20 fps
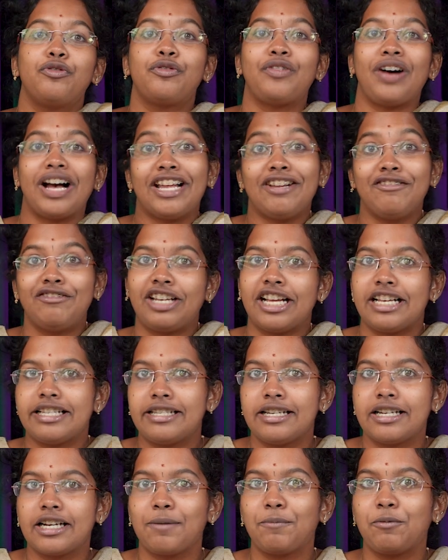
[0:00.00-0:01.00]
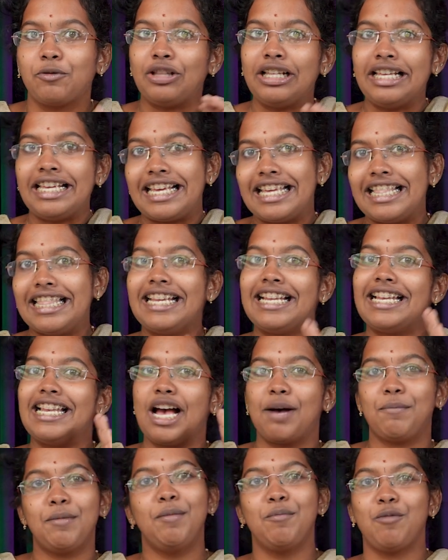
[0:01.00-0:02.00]
ஃபைவ் டெஸ்ட் இருக்க போது இது
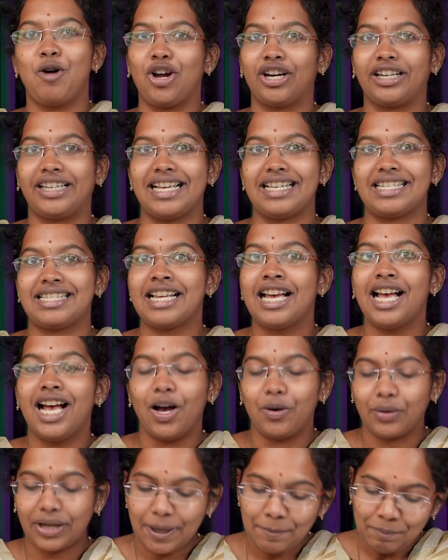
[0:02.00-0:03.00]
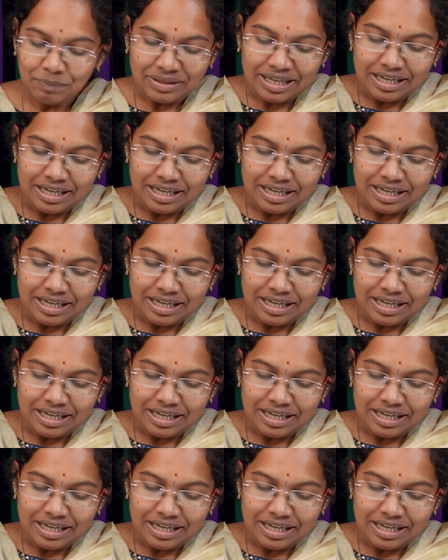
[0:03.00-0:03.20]
இல்லாமல் மார்க் டெஸ்ட் ஓகே